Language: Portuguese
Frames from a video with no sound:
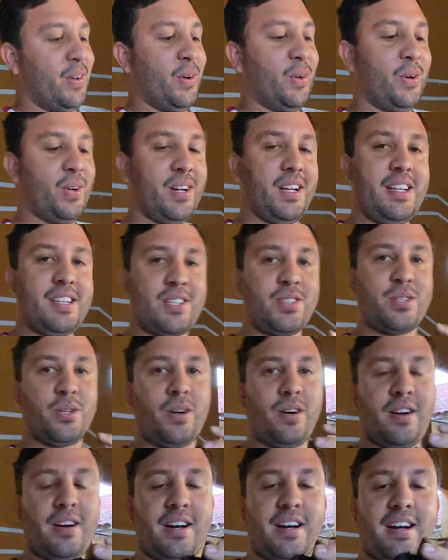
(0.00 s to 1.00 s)
Olha
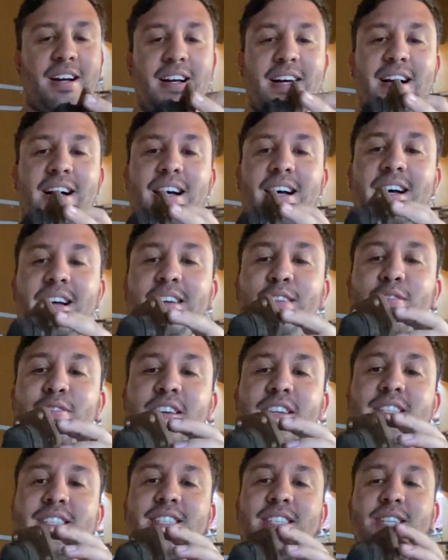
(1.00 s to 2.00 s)
só a, a
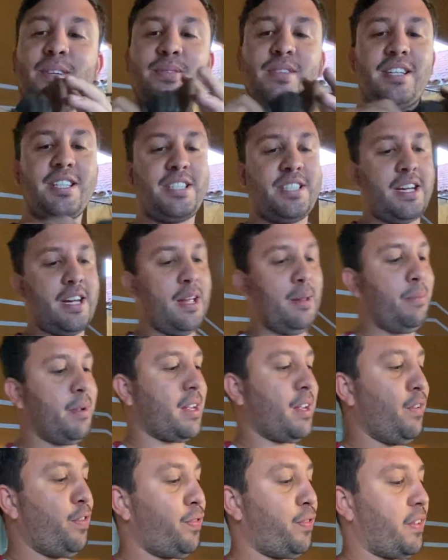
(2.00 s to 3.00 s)
invenção da GM
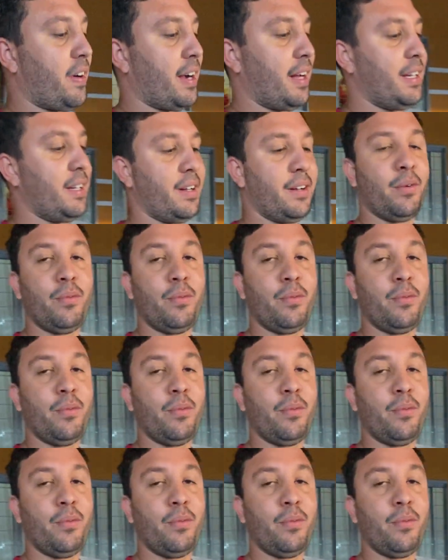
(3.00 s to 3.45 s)
que falha.